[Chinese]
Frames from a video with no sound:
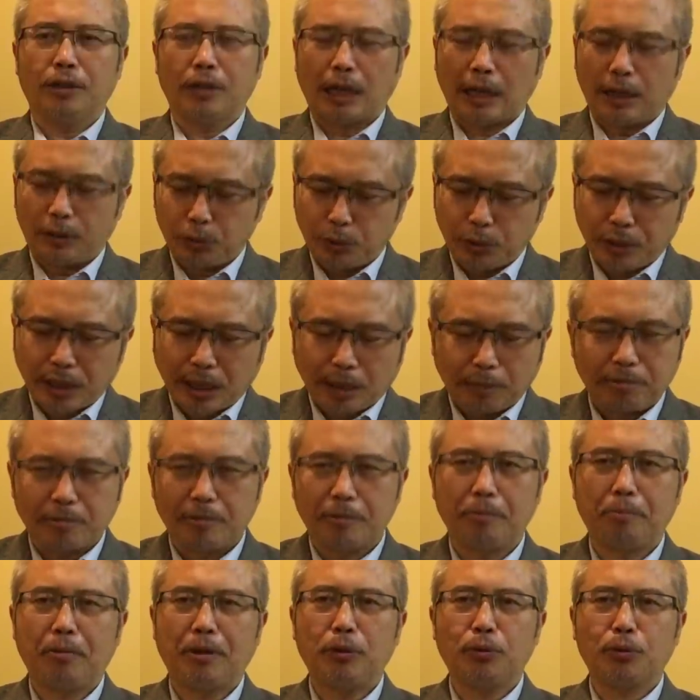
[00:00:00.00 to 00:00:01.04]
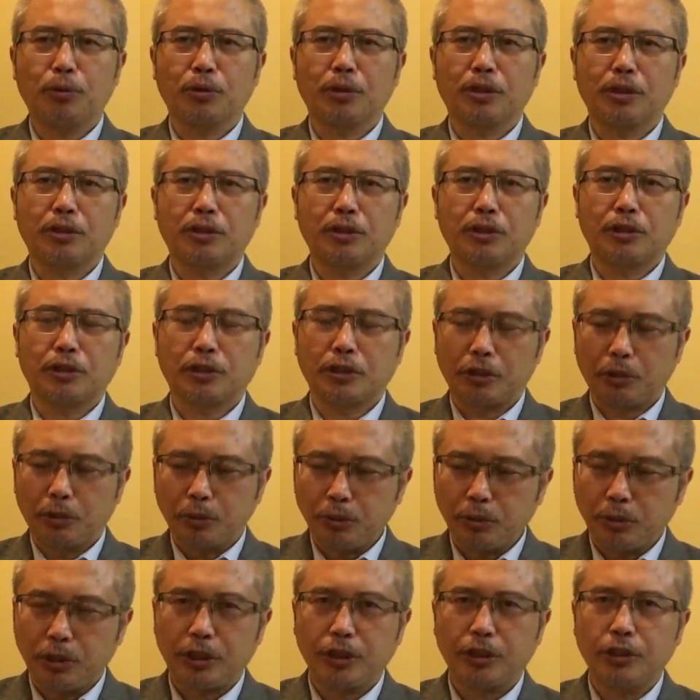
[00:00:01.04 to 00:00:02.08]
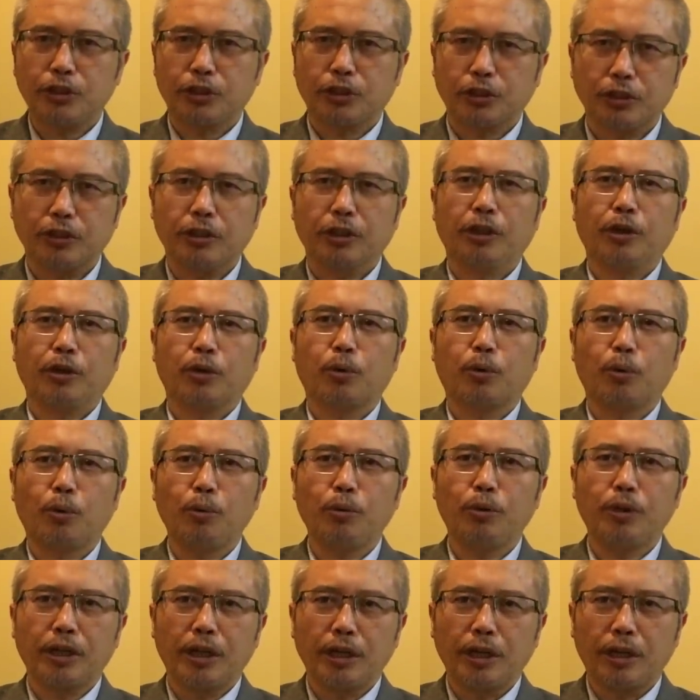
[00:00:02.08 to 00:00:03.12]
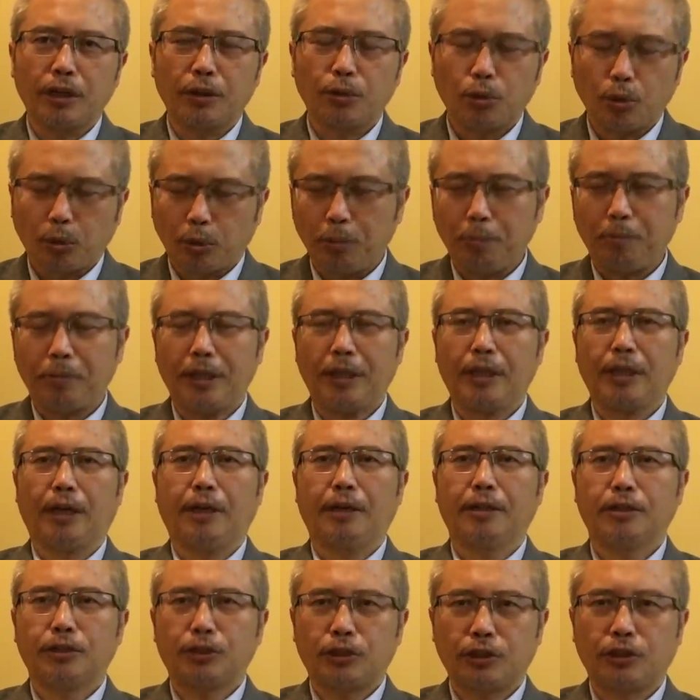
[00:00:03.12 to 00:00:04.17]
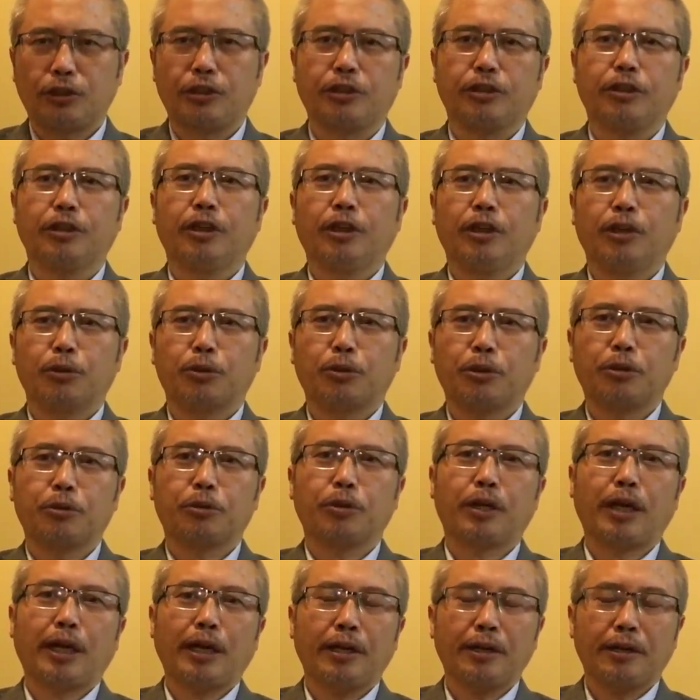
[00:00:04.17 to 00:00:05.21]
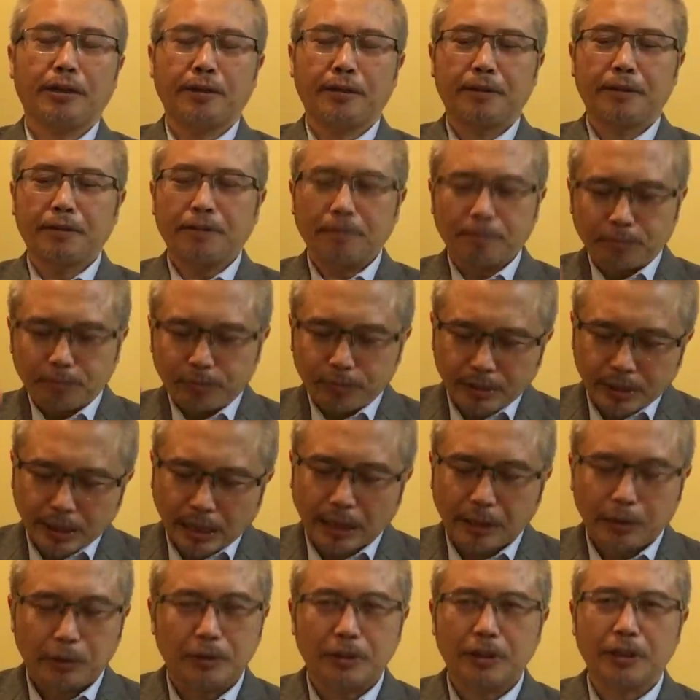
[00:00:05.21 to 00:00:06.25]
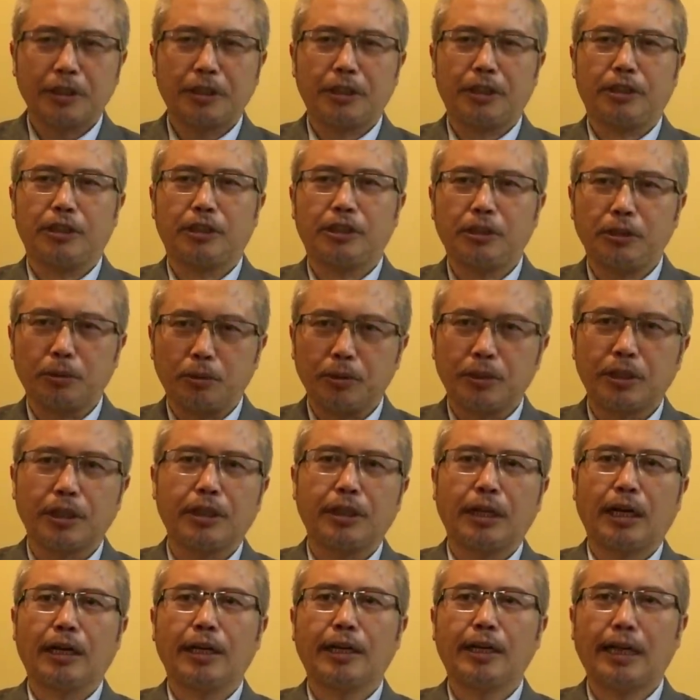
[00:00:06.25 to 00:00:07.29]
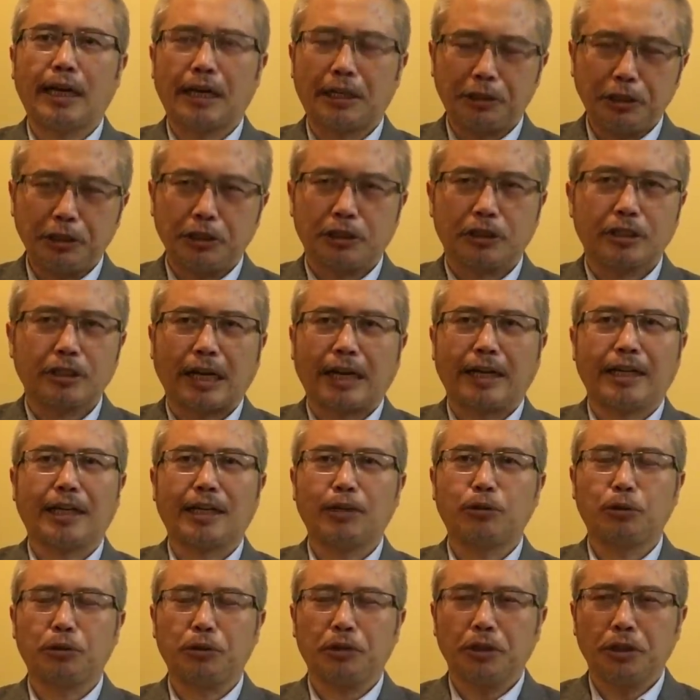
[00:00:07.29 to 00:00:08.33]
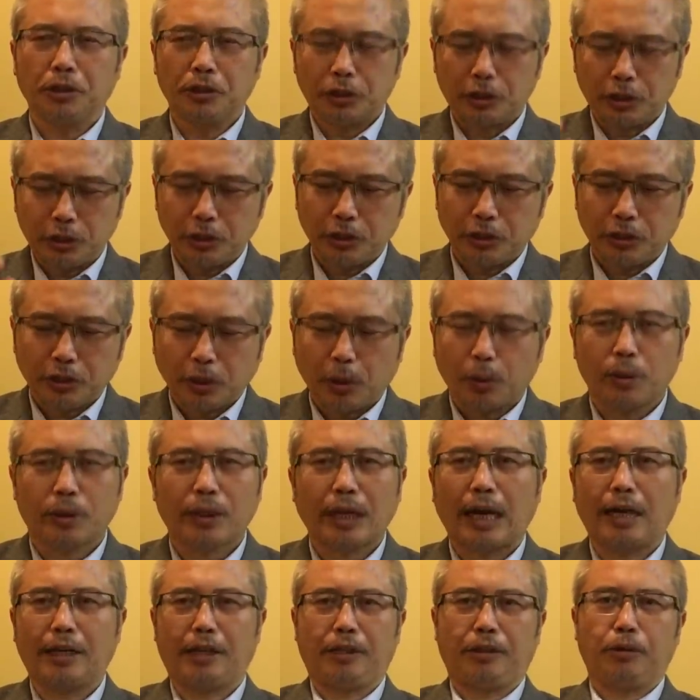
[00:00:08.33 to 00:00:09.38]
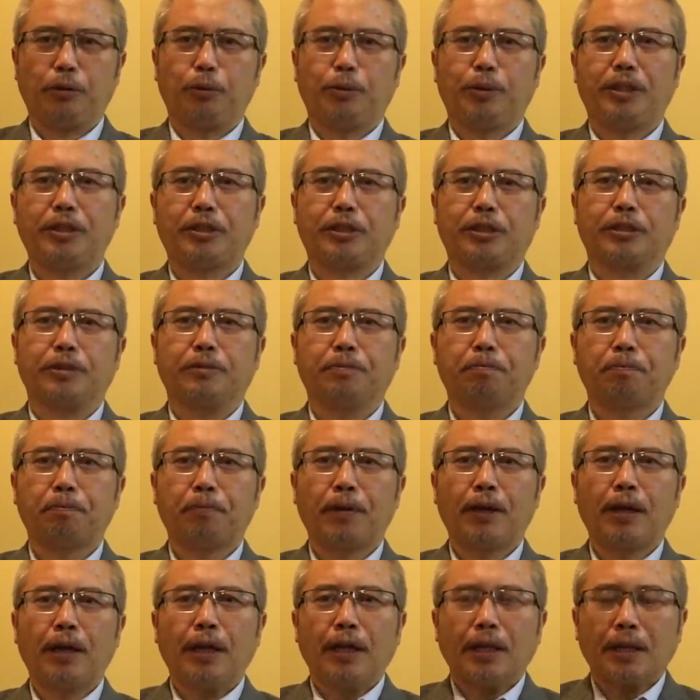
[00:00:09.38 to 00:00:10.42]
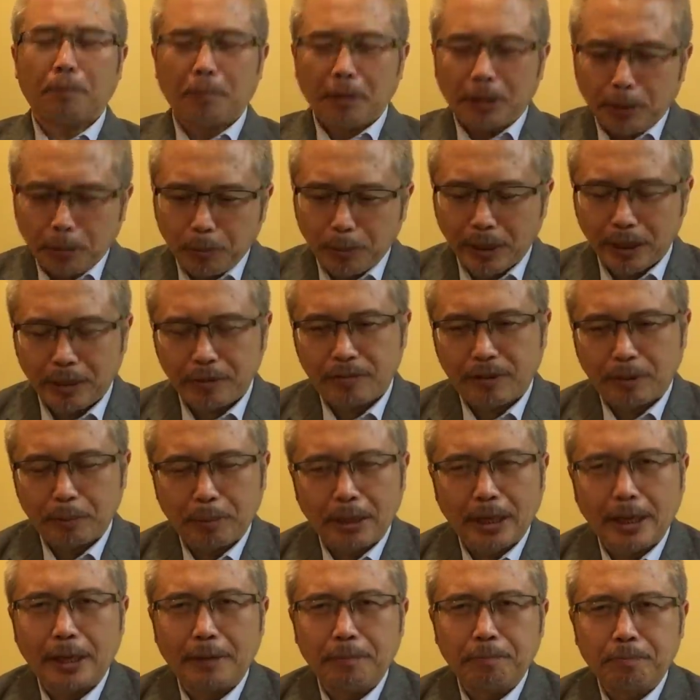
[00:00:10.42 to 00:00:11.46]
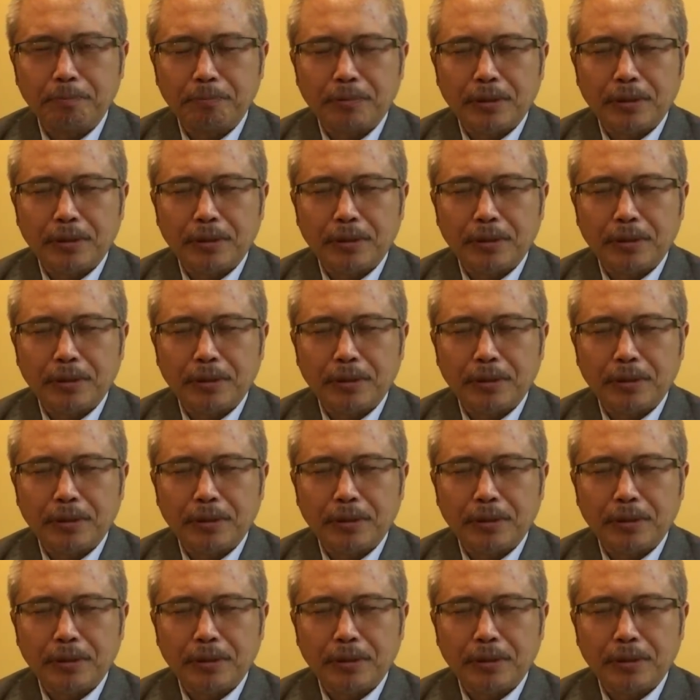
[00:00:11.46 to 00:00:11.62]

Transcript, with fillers: 啊绝大部分民众的支持，尤其是工人和农民的支持。所以说呢，他有这个底气，有这个能力啊，一直打下去，直到打赢为止。那么另外一方面呢，